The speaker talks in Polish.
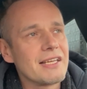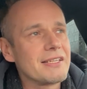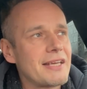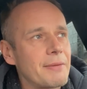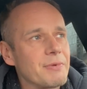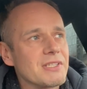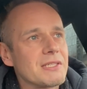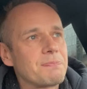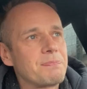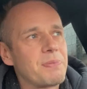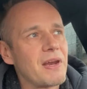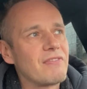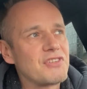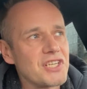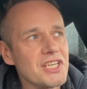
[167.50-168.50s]
jakby
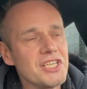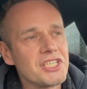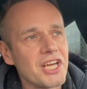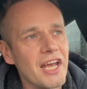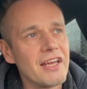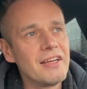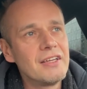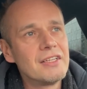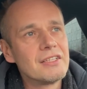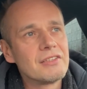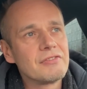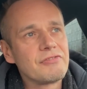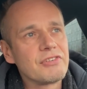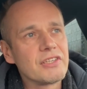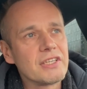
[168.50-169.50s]
sprawdzili się
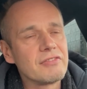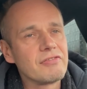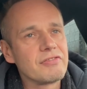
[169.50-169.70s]
w,